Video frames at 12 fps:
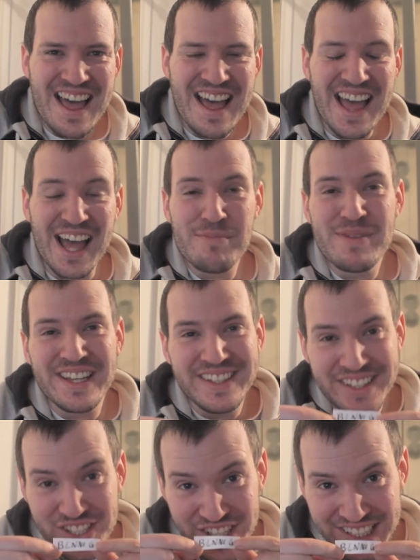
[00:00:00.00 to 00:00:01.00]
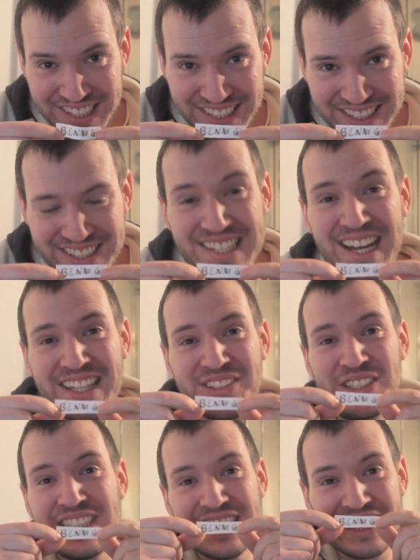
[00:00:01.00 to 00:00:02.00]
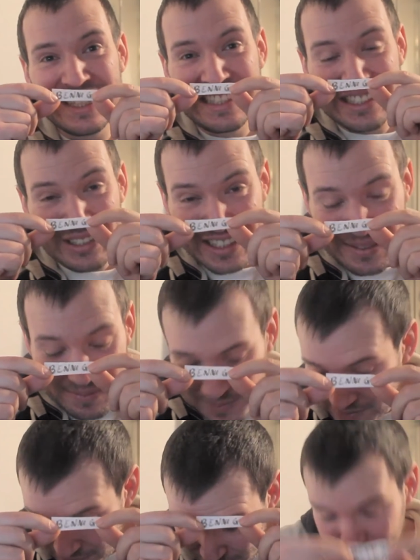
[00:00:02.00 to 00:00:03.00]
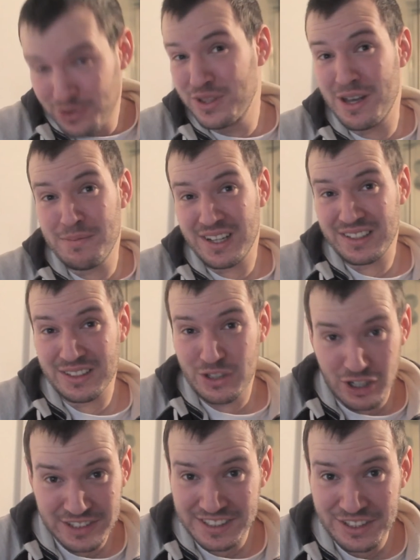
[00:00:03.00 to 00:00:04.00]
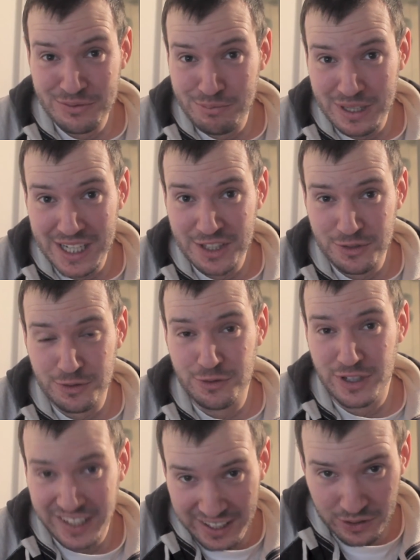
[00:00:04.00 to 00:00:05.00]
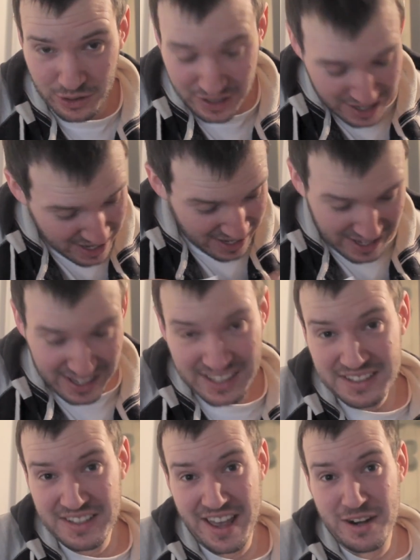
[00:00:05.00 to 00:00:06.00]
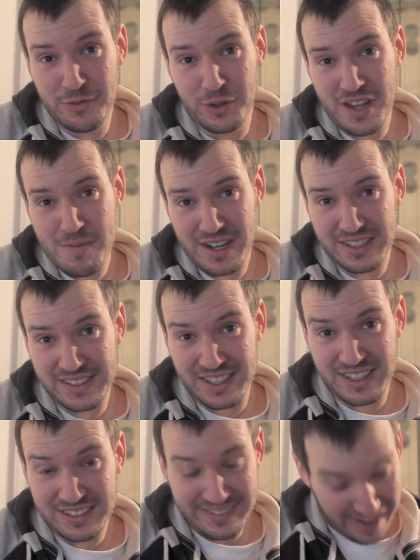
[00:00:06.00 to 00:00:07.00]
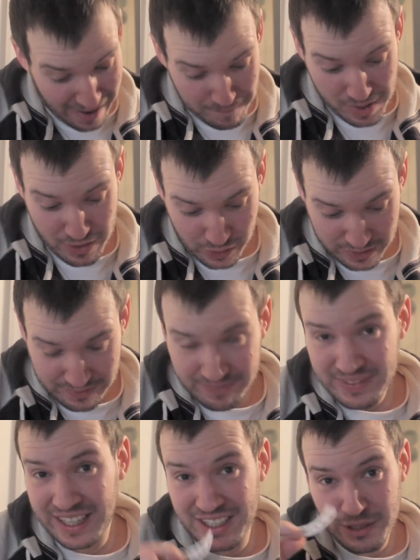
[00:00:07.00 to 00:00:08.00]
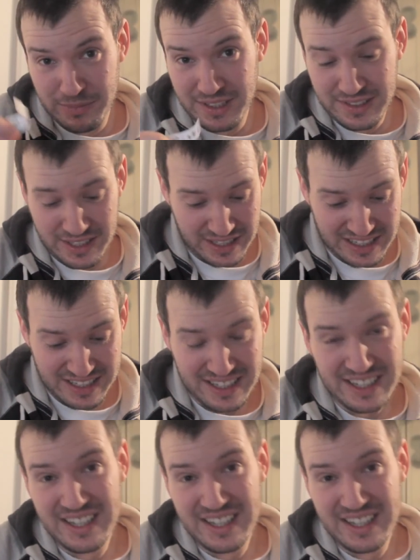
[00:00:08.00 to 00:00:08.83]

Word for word: Herr Benny G. Ich gratuliere Ihnen zu diesem wunderbaren, köstlichen Paket von Ferrero. Es ist eine wunderbare Sache. Sie haben gewonnen, rechtmäßig, ja.